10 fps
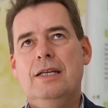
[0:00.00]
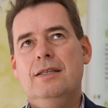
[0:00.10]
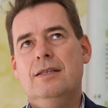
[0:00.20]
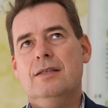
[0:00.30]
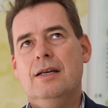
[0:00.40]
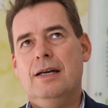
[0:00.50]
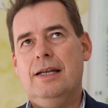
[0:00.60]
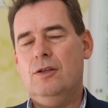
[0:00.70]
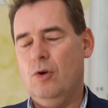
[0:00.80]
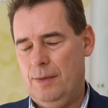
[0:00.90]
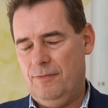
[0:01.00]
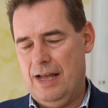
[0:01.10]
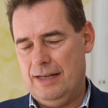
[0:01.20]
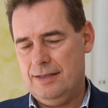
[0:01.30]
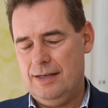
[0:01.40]
ist äh, eine tolle
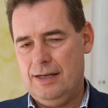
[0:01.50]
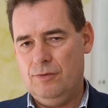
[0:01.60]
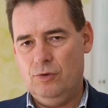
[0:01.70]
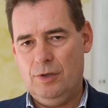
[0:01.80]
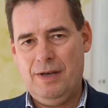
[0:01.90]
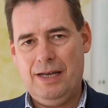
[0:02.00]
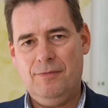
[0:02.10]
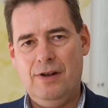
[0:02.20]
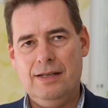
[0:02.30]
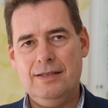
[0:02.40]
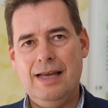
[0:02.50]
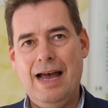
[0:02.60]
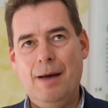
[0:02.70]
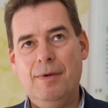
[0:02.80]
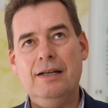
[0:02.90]
Pflanze, eine wunderbare Pflanze,
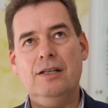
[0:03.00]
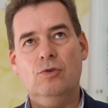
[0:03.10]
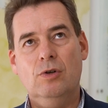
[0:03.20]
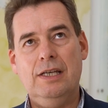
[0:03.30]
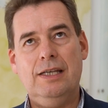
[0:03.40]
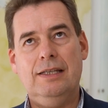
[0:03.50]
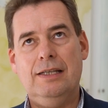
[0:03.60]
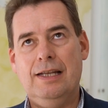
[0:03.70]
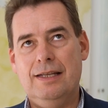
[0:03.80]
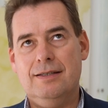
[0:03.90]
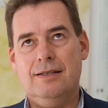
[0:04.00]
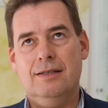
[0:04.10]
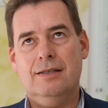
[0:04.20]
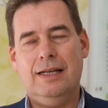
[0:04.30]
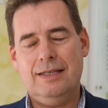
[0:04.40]
aber natürlich in den
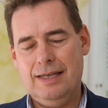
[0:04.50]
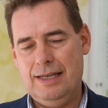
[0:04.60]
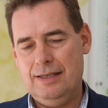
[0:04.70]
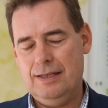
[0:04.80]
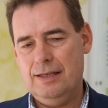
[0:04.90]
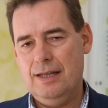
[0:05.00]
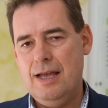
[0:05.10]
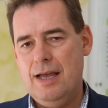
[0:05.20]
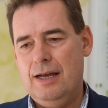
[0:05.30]
letzten Jahrzehnten